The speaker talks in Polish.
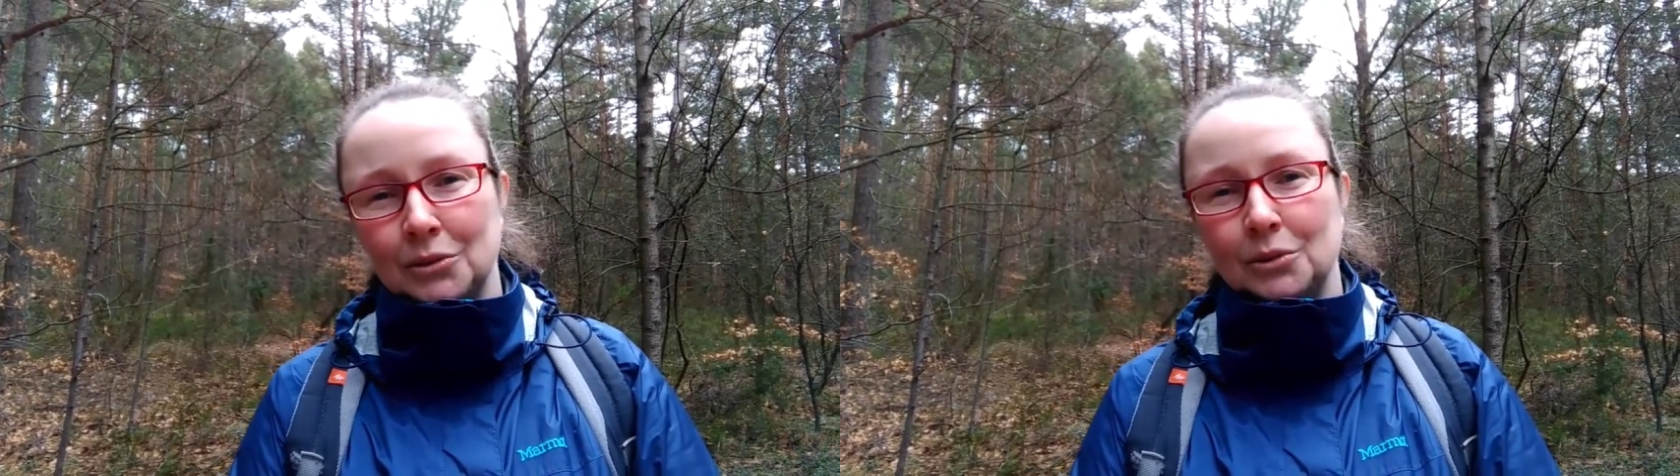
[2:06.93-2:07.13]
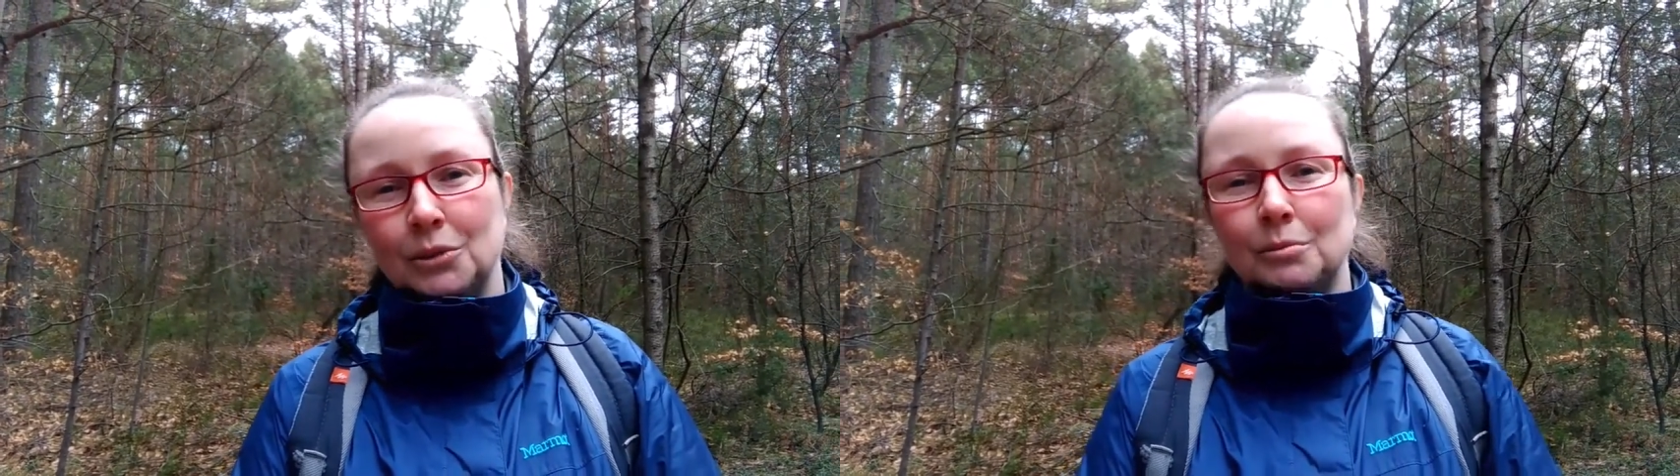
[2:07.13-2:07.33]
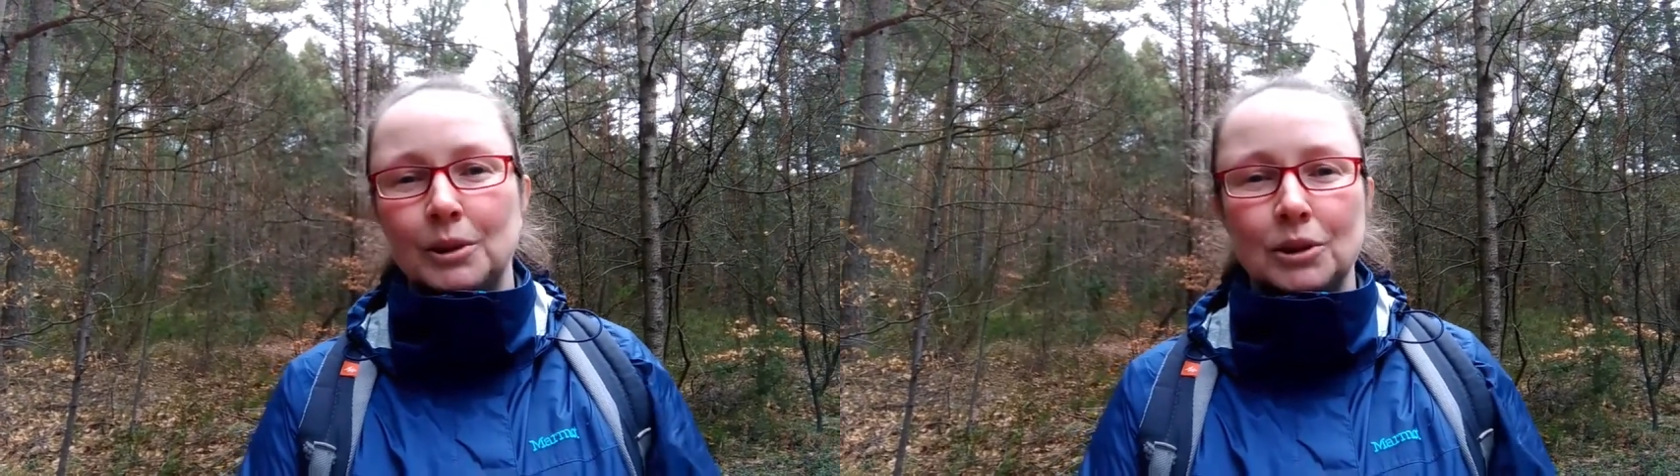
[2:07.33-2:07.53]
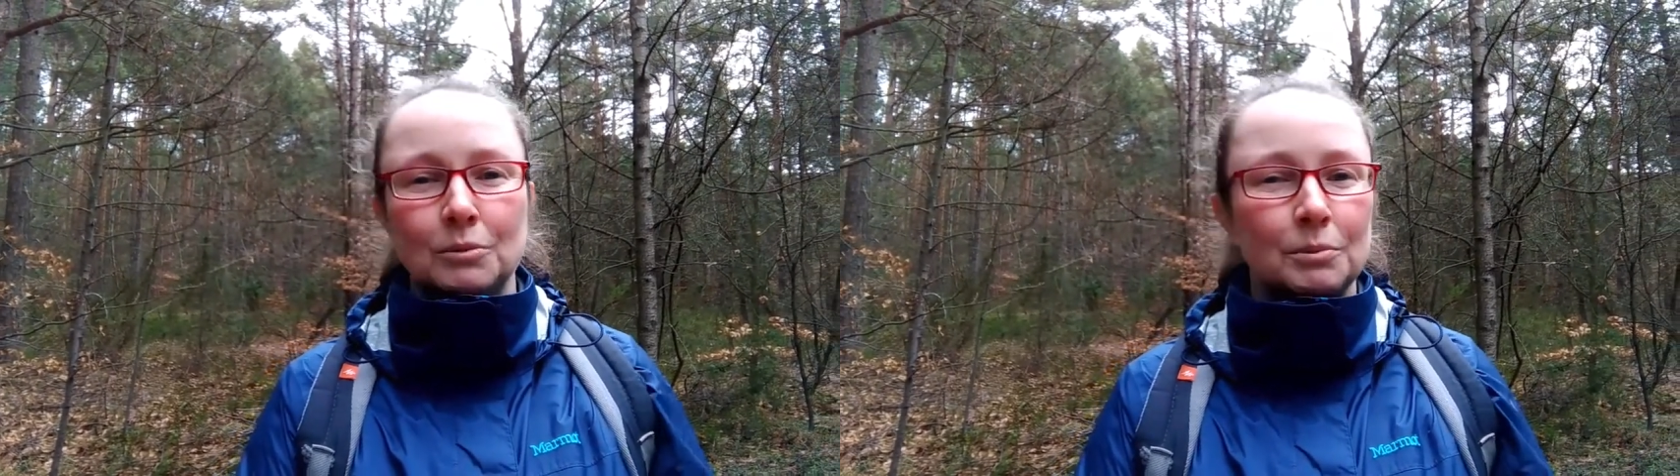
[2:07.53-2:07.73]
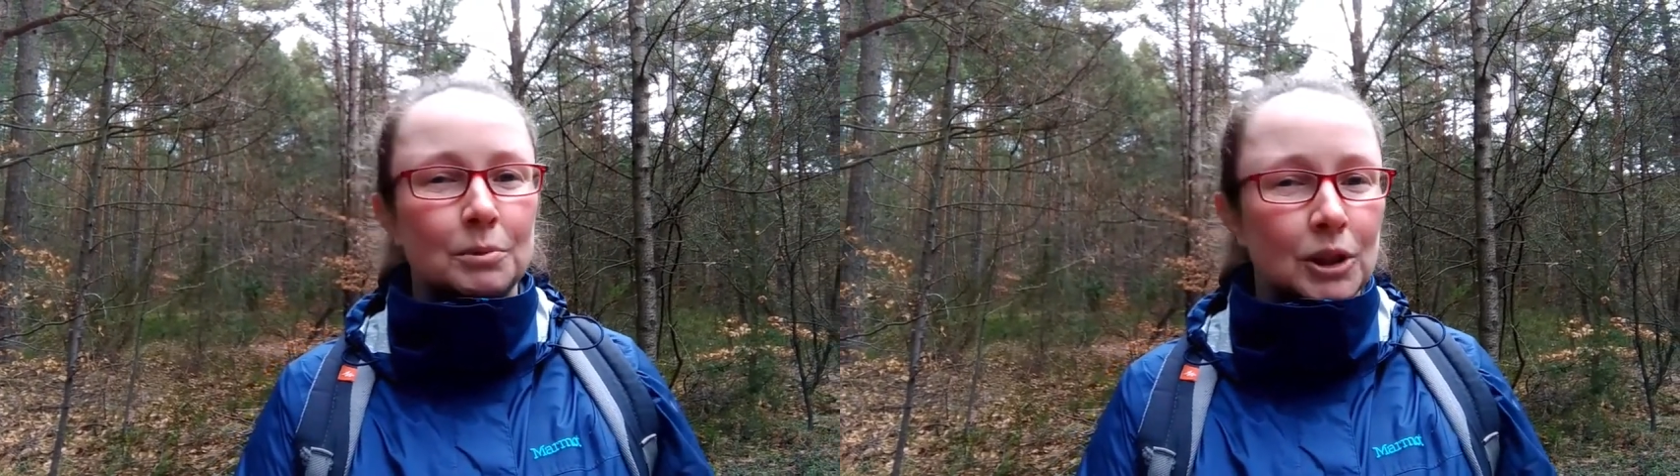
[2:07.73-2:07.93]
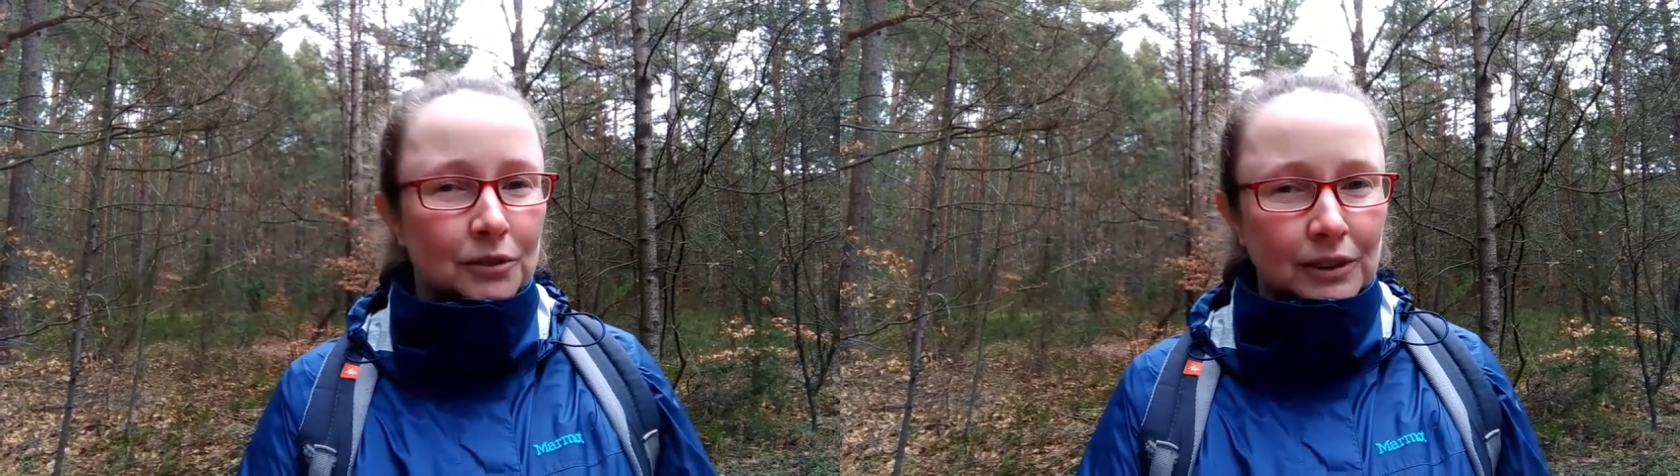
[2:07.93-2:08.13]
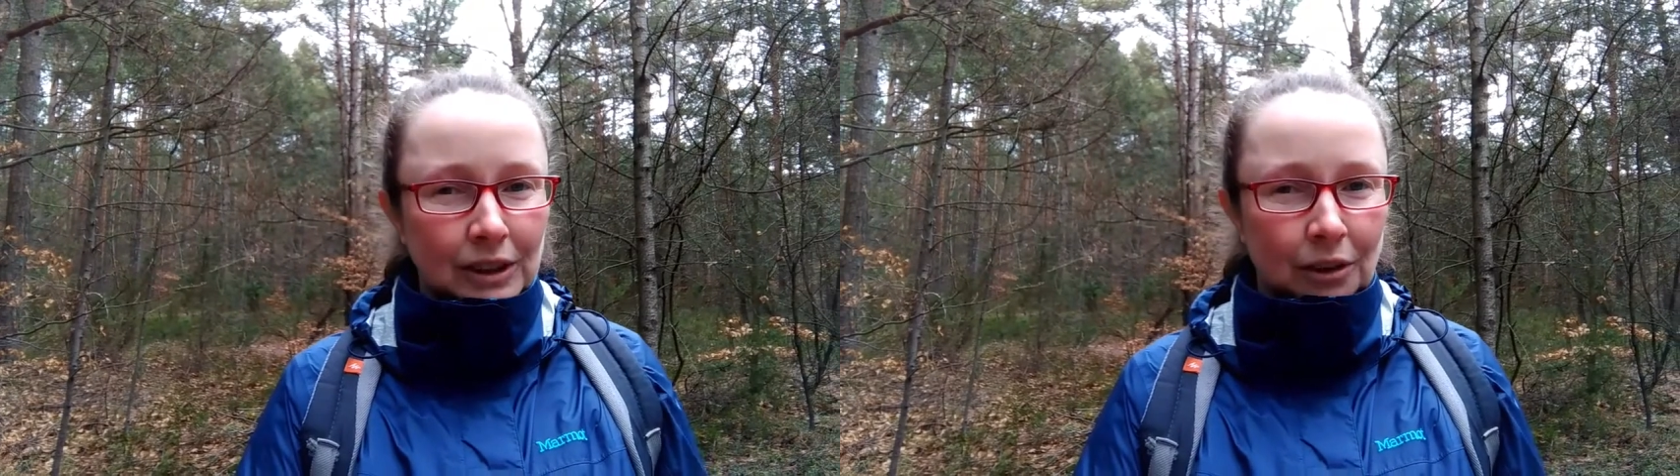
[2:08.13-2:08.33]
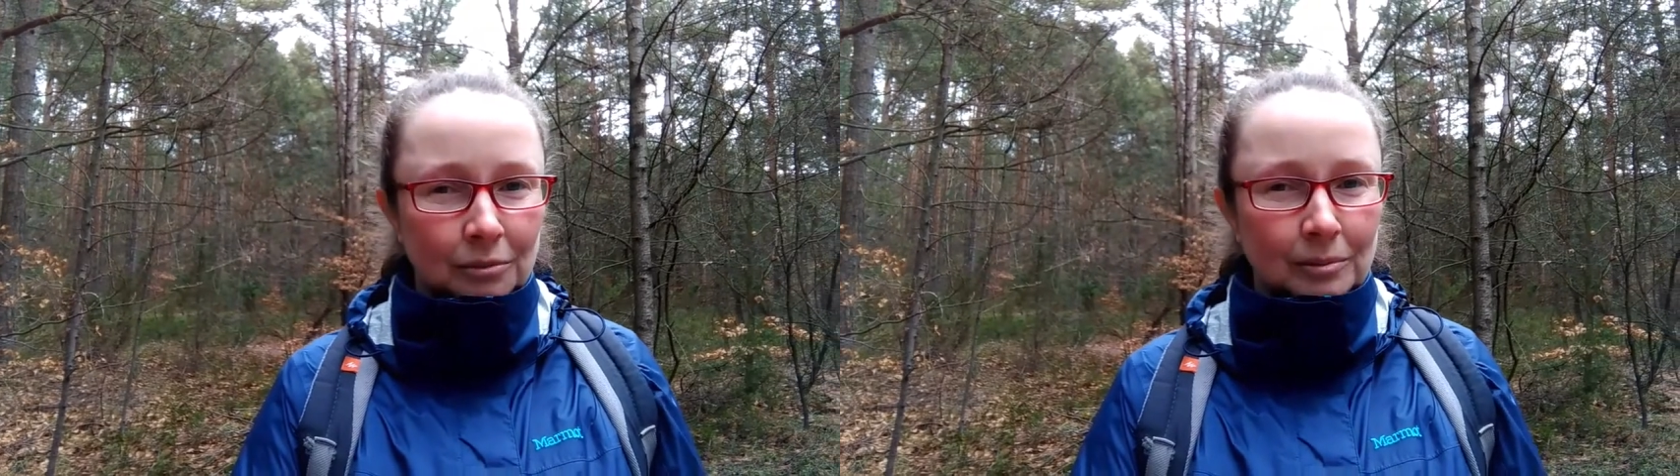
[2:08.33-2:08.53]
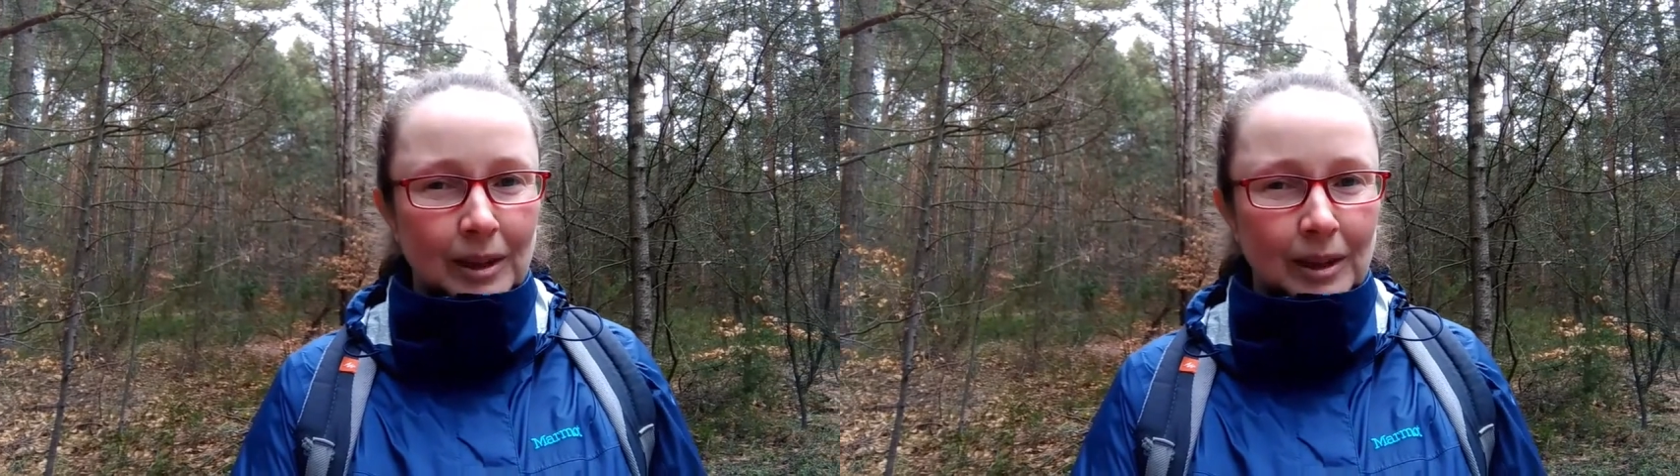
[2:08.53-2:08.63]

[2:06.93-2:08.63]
którym byliśmy przed chwilą.